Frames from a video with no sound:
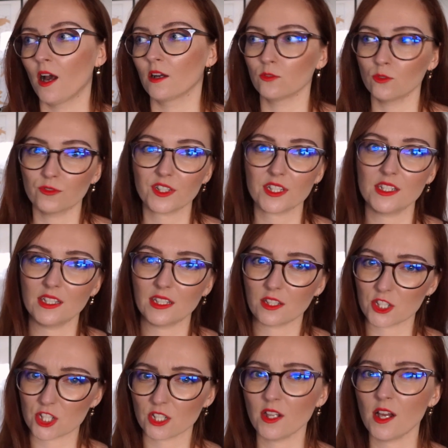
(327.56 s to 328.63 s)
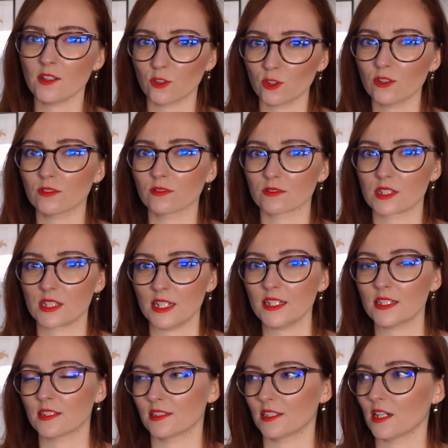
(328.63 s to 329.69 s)
Ну, в России я не жила, но,
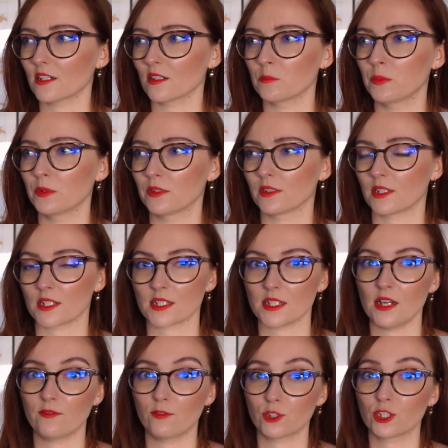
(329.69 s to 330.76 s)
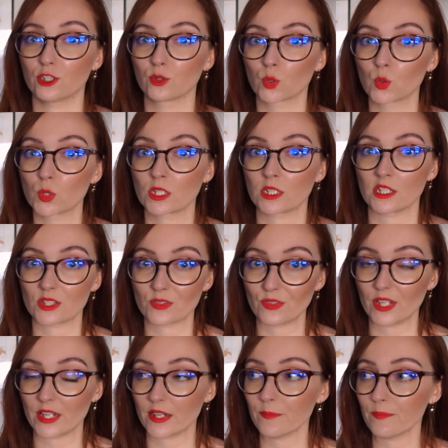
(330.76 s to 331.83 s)
знаете, я как бы росла в очень русской
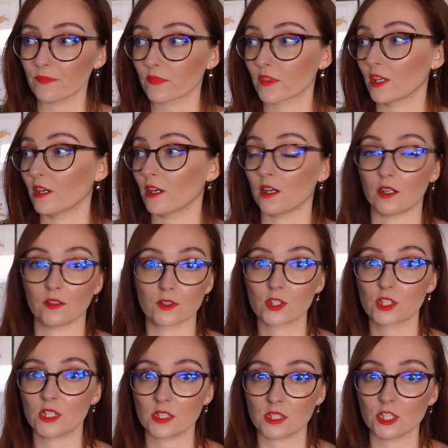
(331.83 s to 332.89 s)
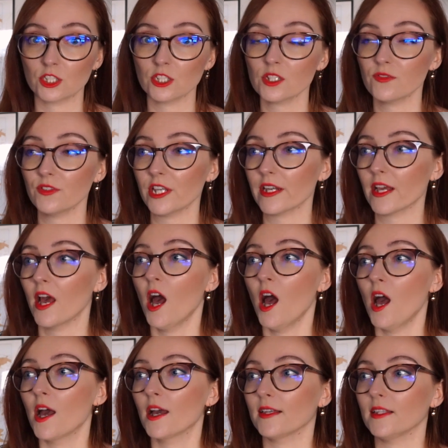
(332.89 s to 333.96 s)
сфере, а, в русскоязычной сфере,
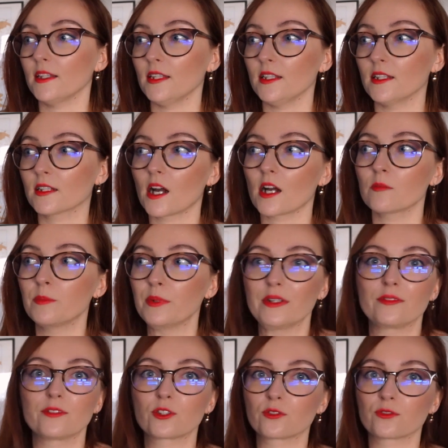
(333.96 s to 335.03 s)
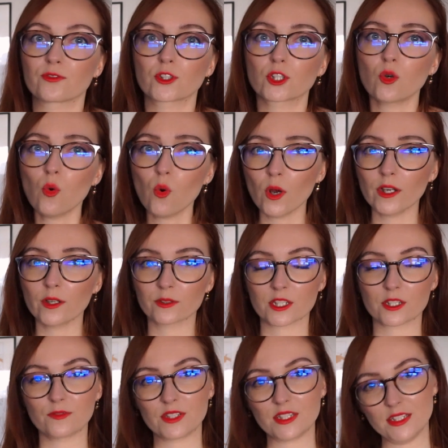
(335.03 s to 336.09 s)
и как бы вот в школе у
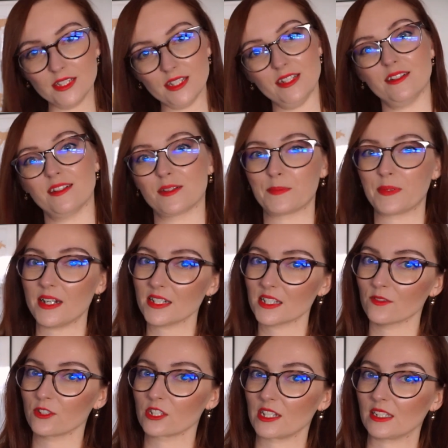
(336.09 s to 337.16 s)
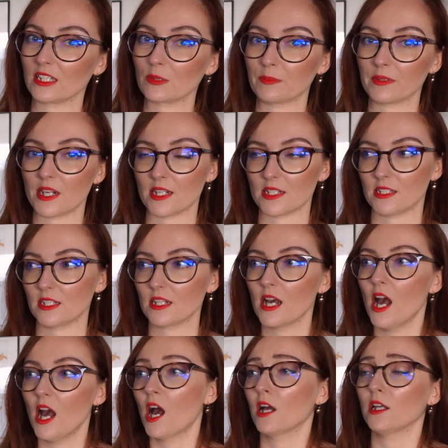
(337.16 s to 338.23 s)
нас везде а, праздновался этот праздник,
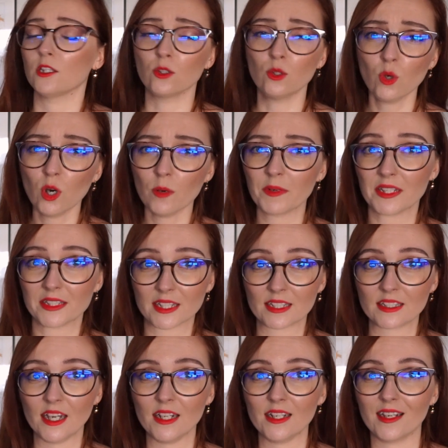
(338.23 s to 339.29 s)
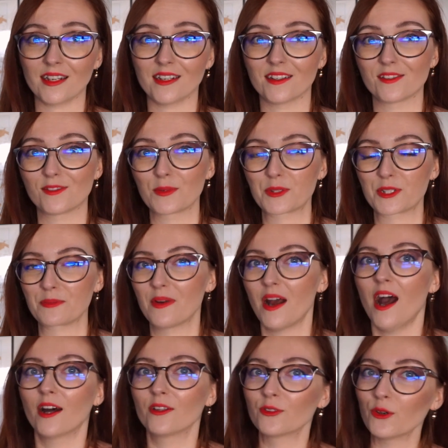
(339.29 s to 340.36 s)
и дома, и так далее, э, в общем,
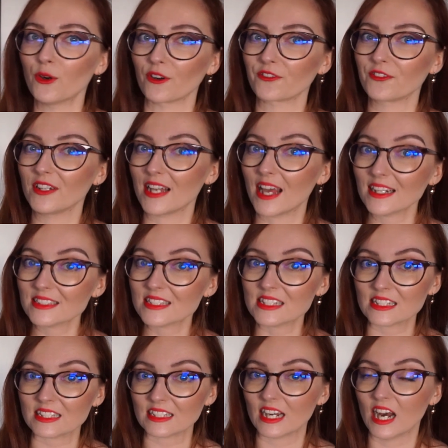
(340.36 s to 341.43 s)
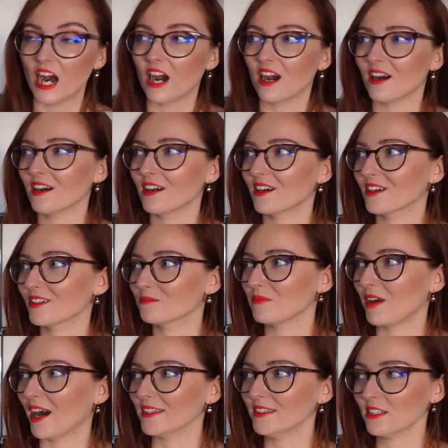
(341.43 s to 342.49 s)
но в Финляндии а,
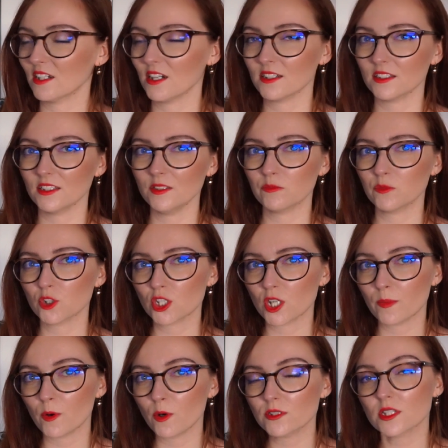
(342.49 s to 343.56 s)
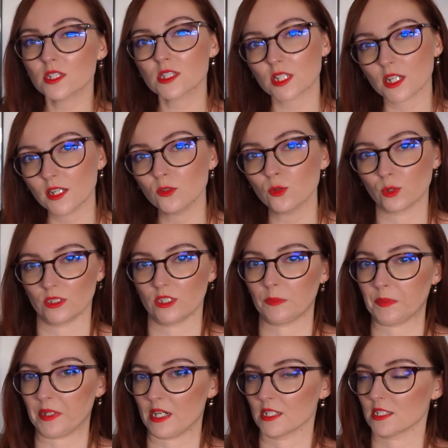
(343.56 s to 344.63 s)
они как-то немножко обходят стороной
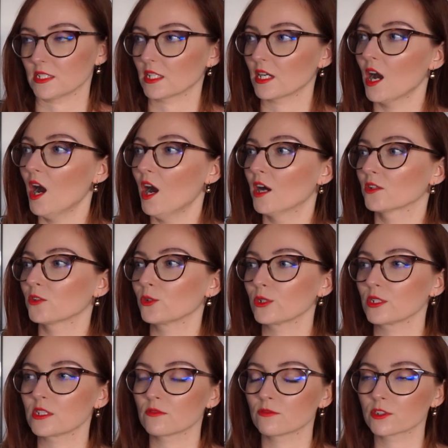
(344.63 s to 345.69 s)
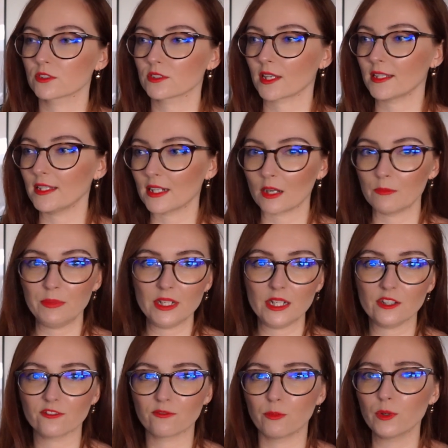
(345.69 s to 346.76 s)
этот праздник, то есть вот таких
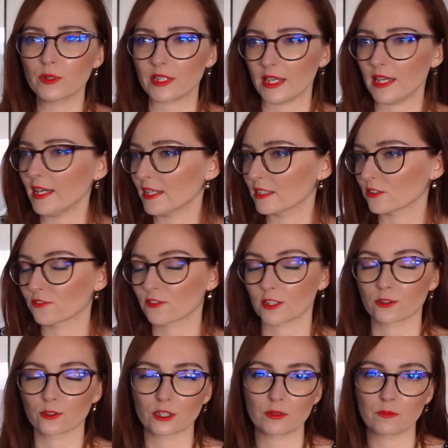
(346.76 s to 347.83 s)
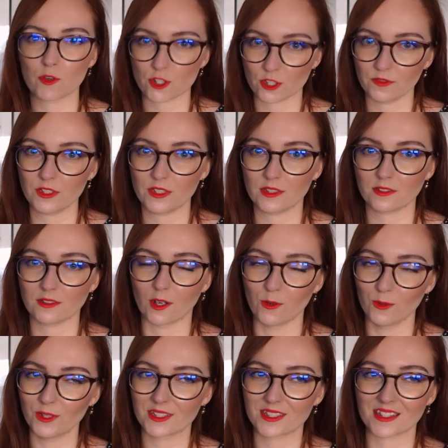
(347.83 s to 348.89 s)
обилиев букетов, которые можно видеть на
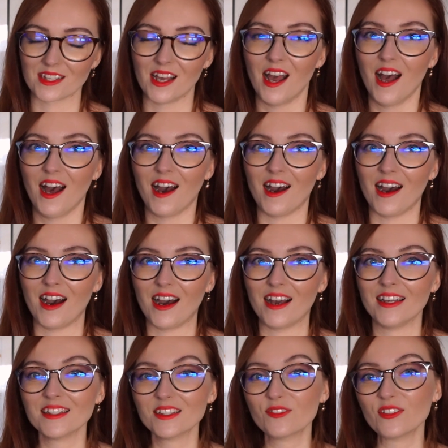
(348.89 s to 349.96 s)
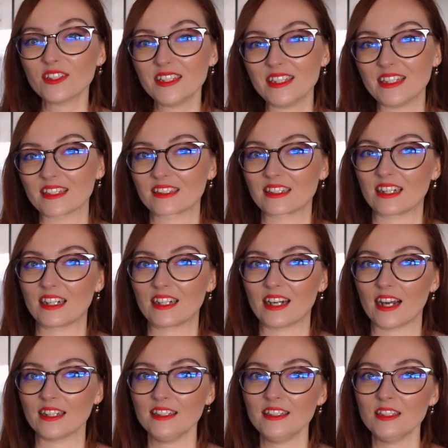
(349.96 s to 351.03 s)
улице, этого нет,
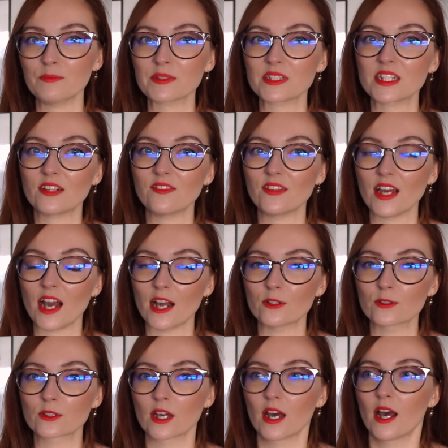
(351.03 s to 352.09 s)
они не поздравляют